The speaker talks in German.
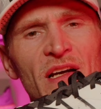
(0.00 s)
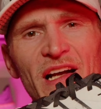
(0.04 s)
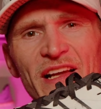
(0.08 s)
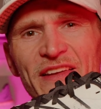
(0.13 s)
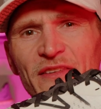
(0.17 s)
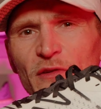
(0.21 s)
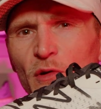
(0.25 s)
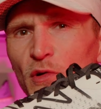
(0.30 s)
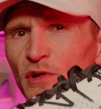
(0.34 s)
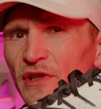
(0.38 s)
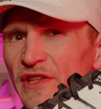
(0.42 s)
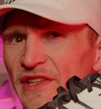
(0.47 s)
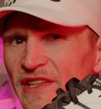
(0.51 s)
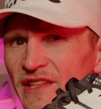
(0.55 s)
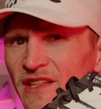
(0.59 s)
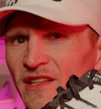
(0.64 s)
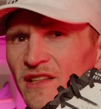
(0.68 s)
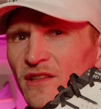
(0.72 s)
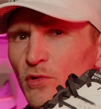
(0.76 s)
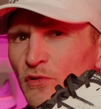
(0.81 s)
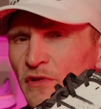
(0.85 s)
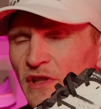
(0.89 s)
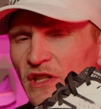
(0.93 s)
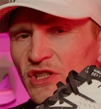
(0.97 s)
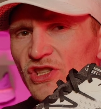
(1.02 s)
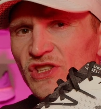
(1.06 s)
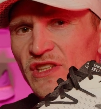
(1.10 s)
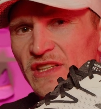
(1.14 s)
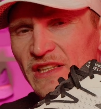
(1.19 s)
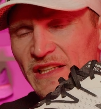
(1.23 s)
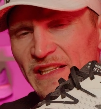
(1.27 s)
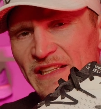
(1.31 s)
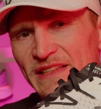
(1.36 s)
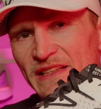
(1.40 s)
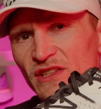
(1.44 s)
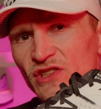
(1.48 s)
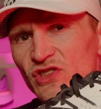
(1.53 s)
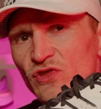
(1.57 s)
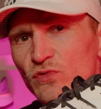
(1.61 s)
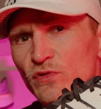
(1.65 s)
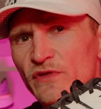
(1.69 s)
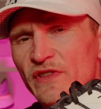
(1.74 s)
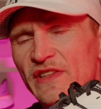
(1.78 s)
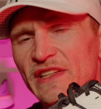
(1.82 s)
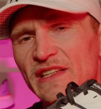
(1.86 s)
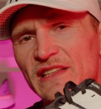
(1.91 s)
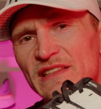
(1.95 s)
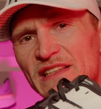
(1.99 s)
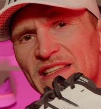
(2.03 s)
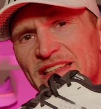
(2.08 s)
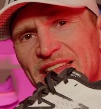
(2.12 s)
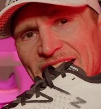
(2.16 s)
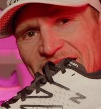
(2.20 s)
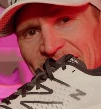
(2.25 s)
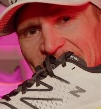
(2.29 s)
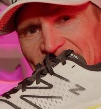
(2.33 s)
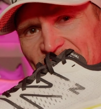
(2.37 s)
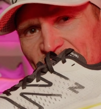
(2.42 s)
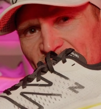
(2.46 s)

Also auch hier unterstreicht der Schuh sicherlich eine